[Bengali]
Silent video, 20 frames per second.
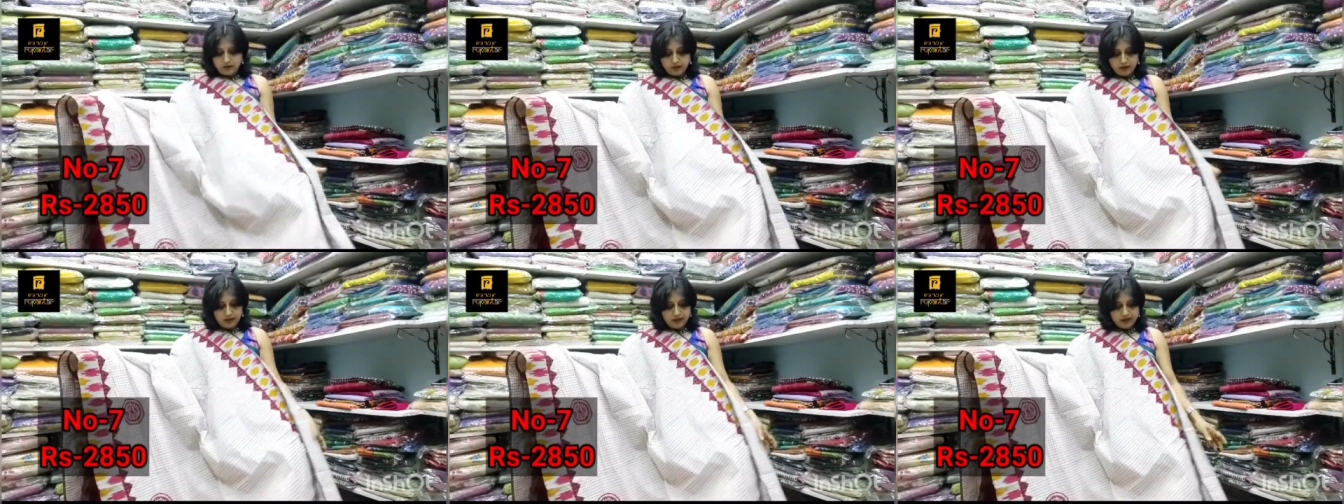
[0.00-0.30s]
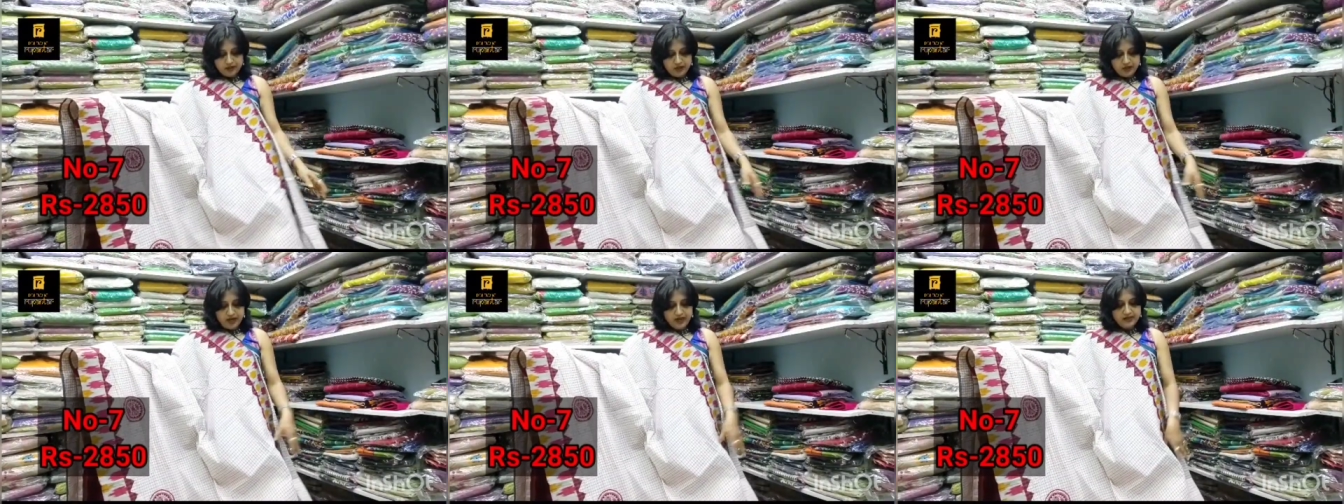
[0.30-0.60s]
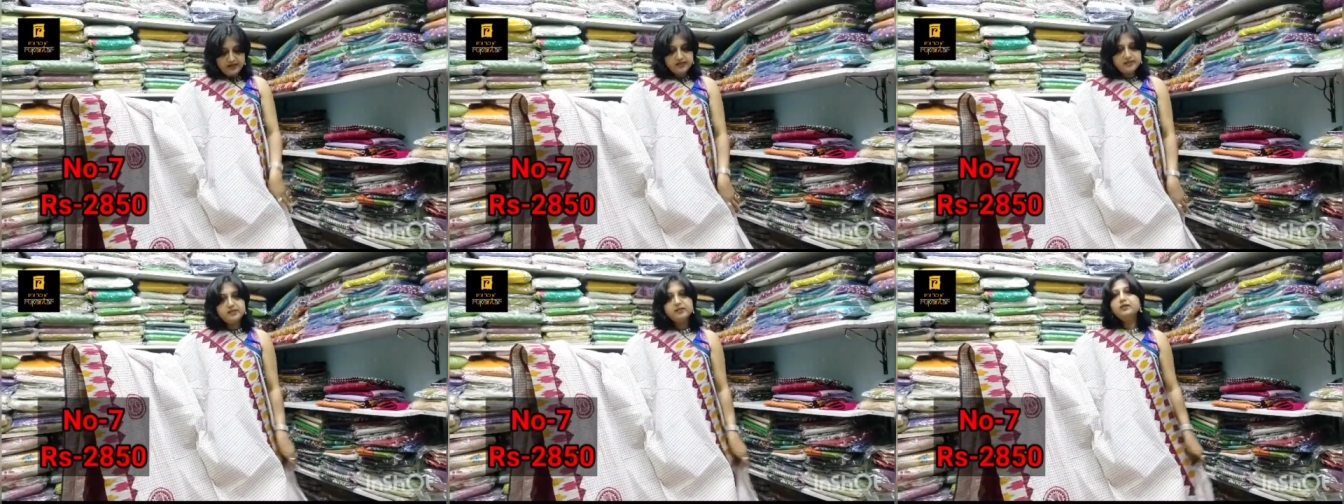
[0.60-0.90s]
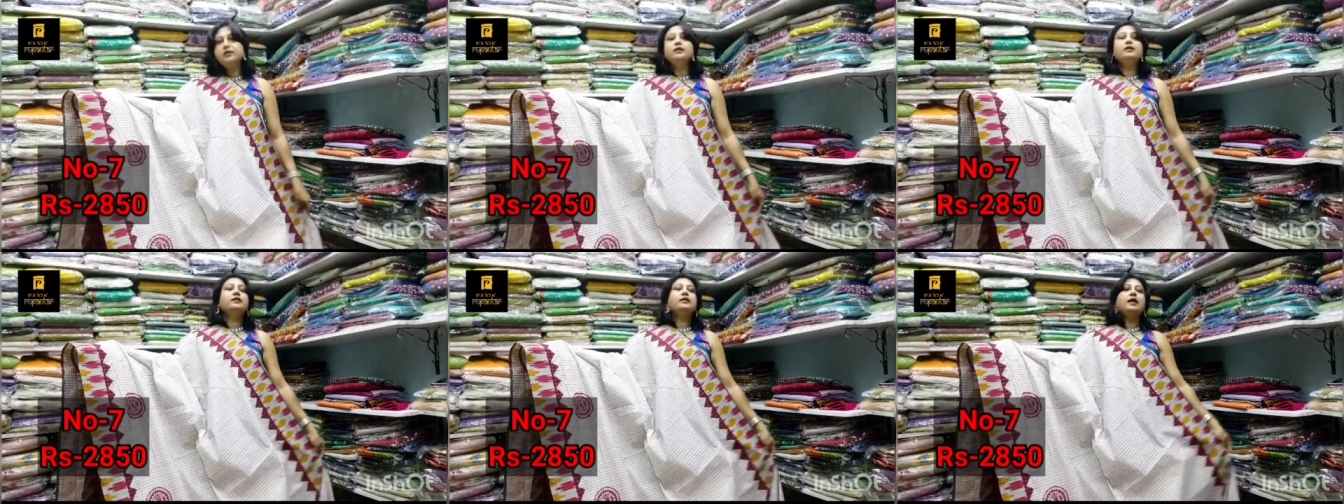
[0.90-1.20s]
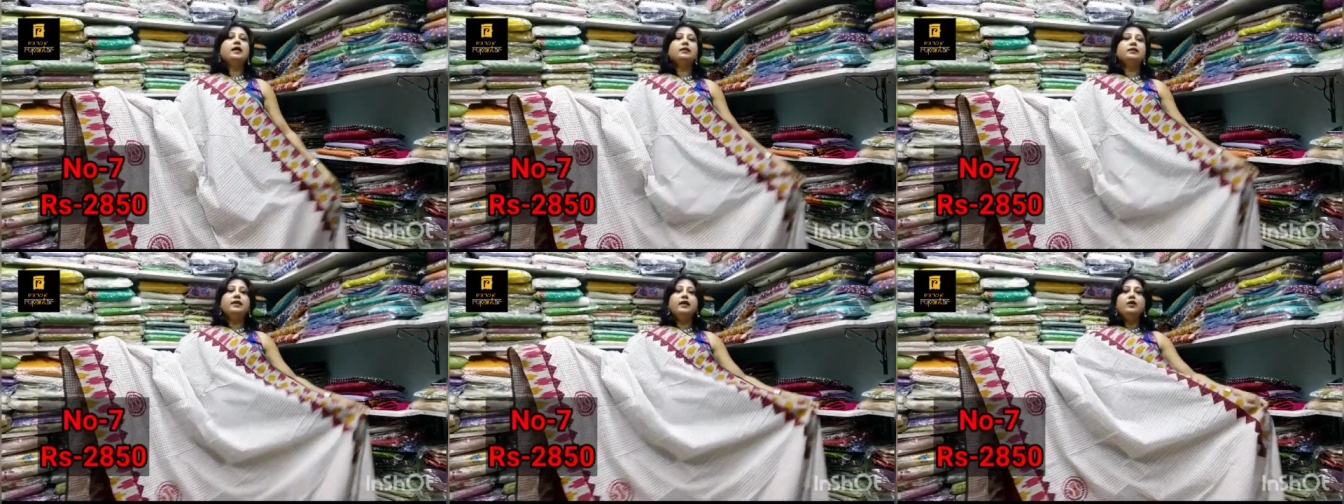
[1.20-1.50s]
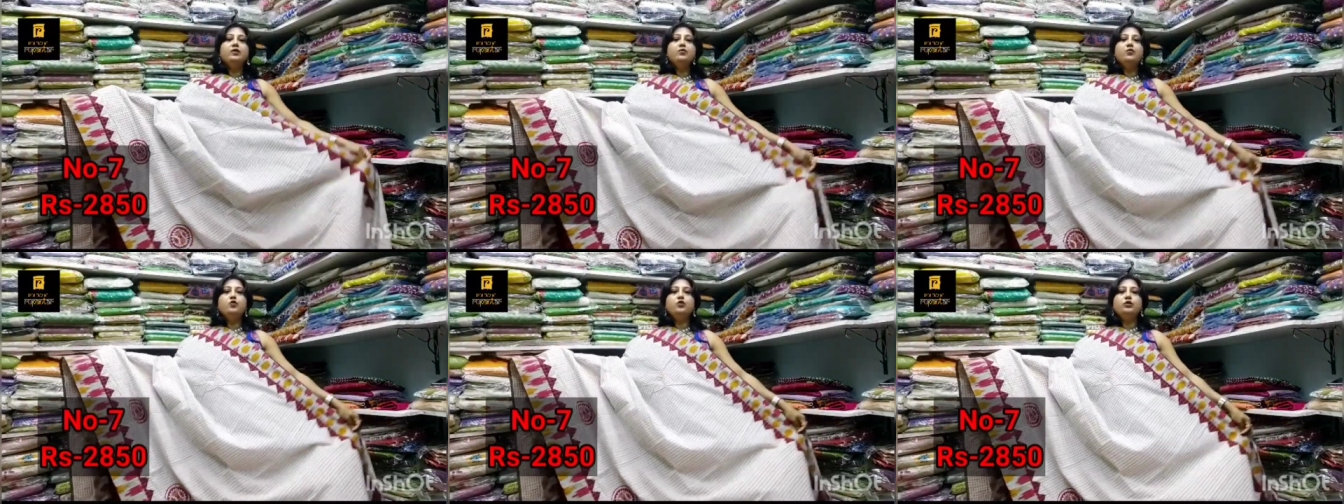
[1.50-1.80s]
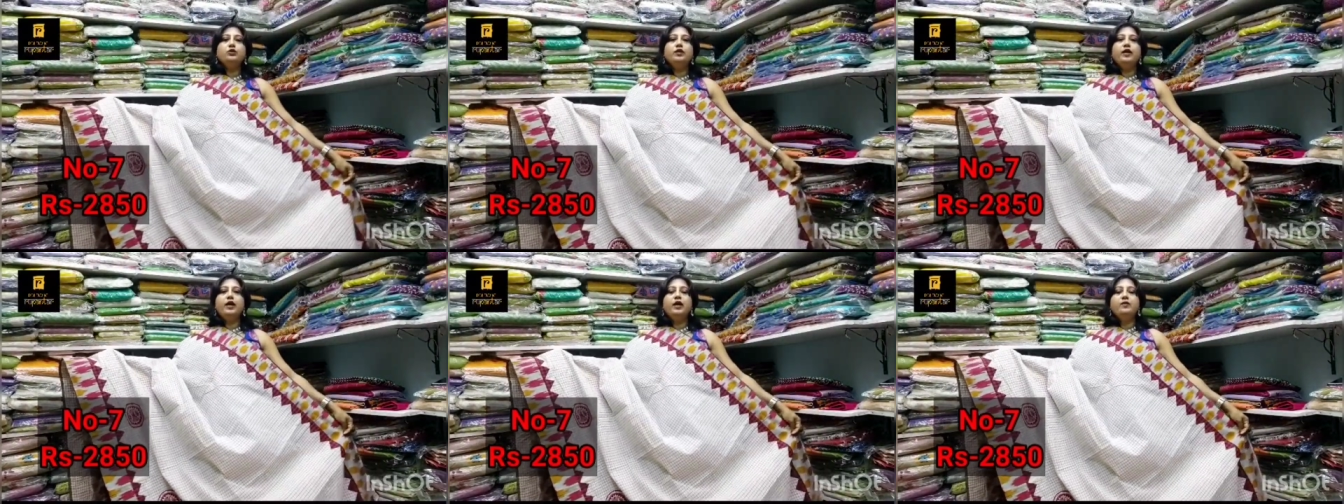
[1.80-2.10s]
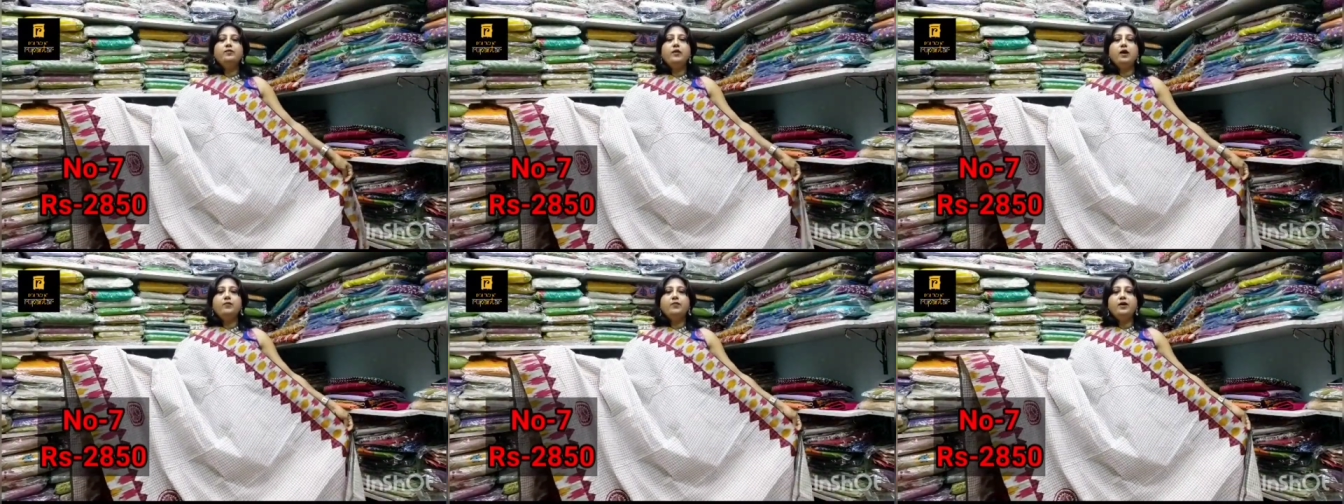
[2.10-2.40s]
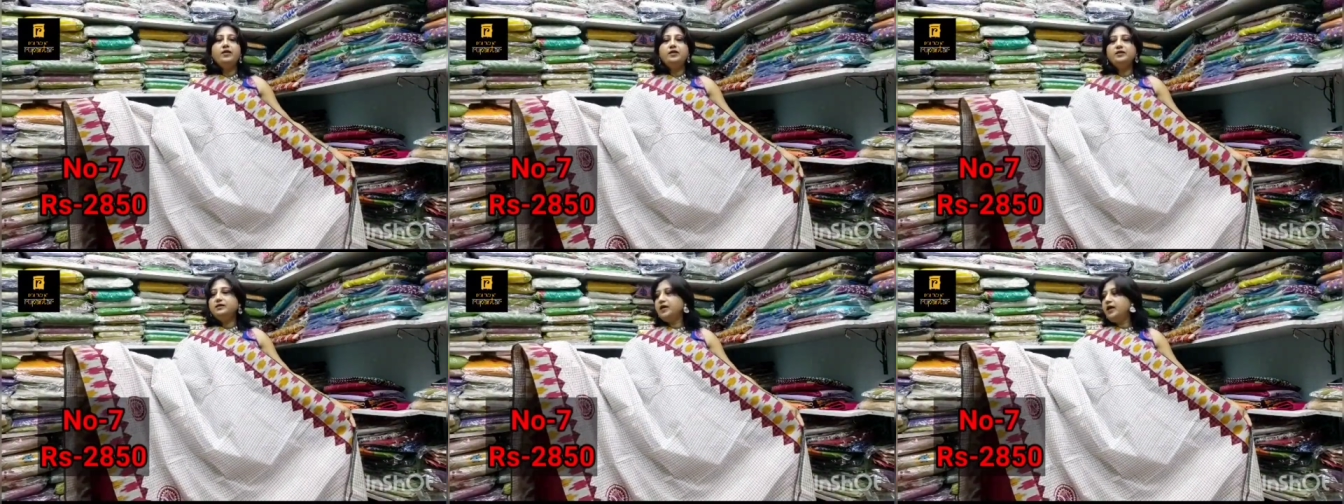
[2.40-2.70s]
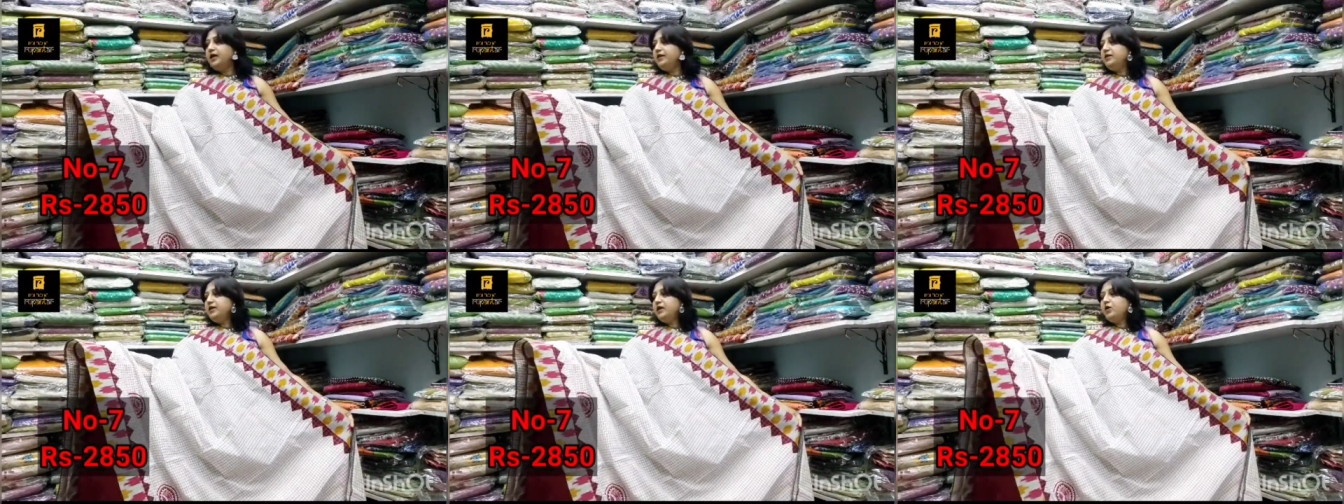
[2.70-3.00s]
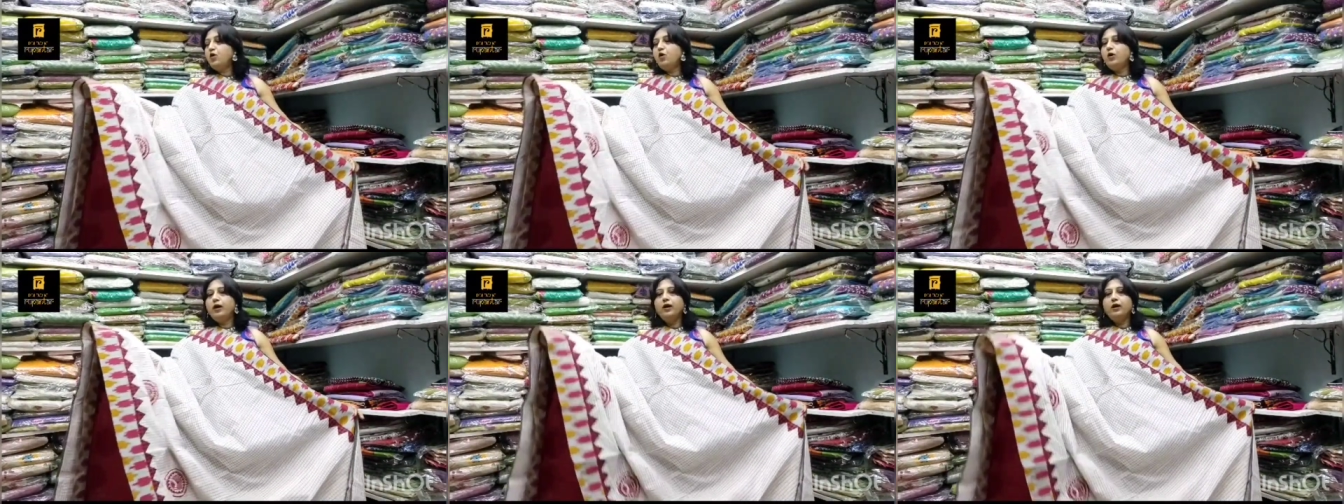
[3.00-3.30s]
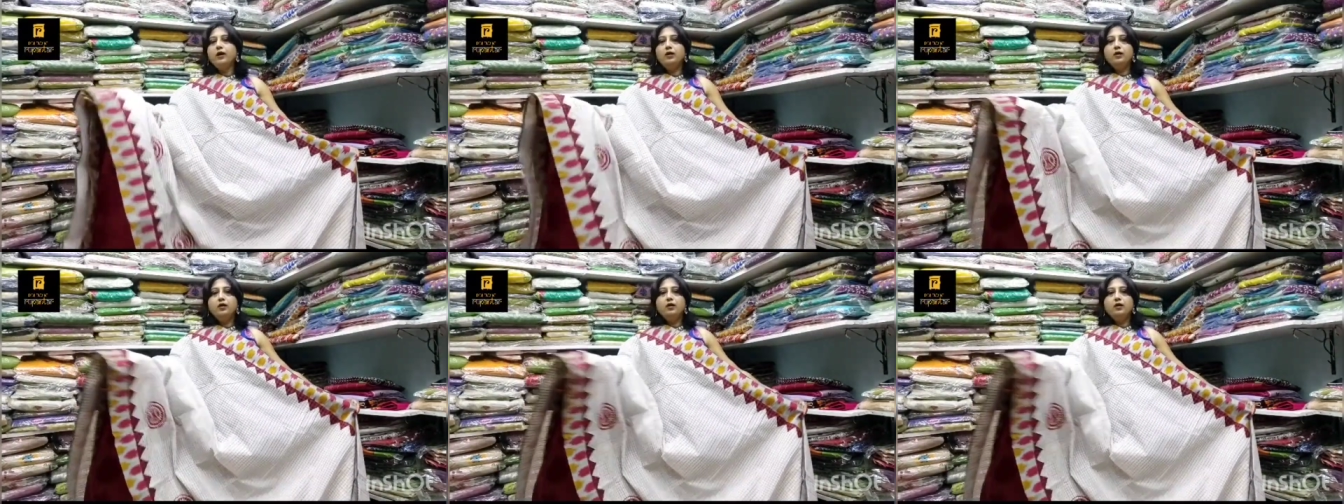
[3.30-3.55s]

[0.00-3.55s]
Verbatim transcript: এটা চেক্স তাঁতের মধ্যে এইভাবে ডিজাইনটা করা